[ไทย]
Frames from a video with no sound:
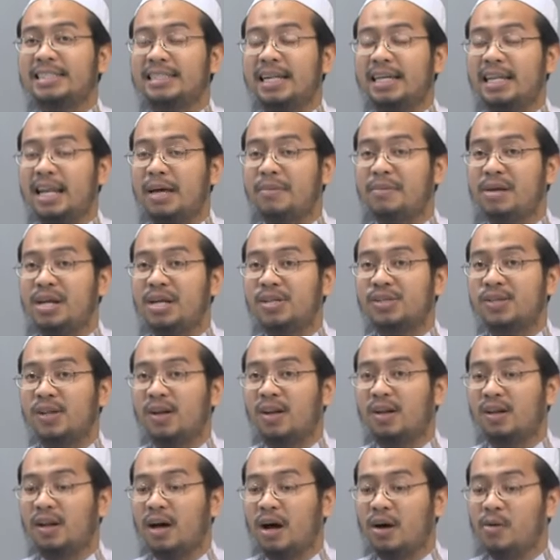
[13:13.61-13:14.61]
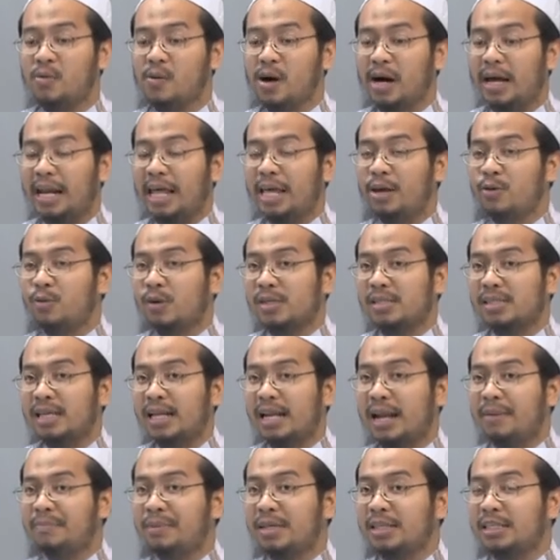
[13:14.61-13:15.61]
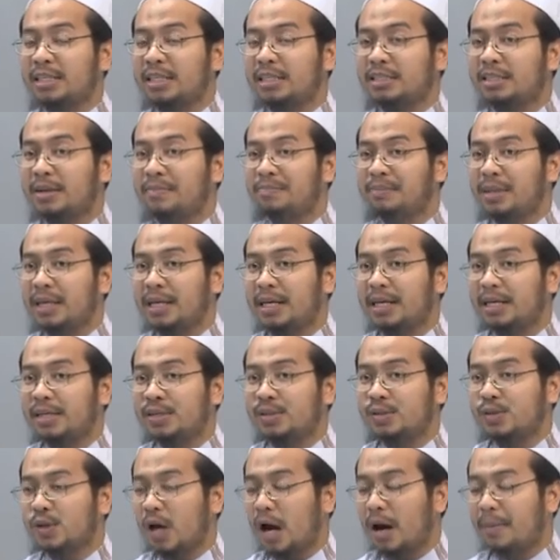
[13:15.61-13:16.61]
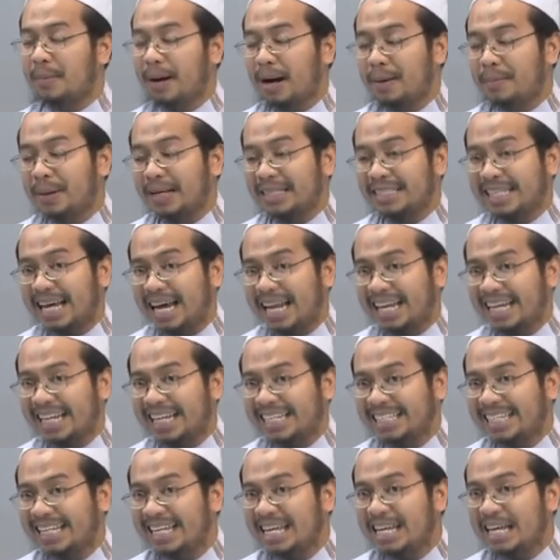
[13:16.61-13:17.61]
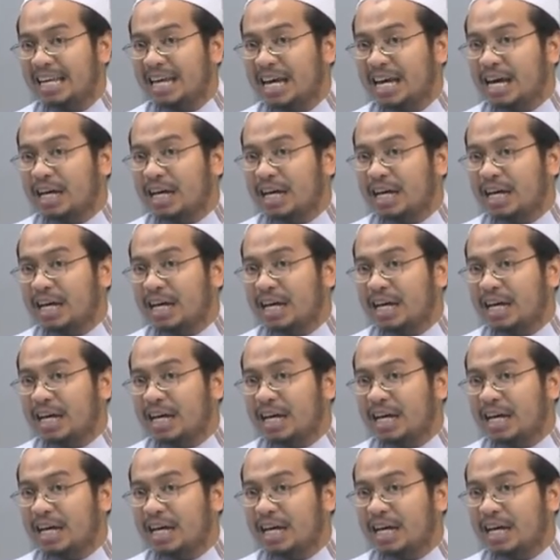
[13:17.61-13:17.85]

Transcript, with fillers: ท่านนบีสุลต่านฮุอะลัยฮุวะสัลลัมเนี่ยจึงตำหนิซอฮาบะบางท่านนะที่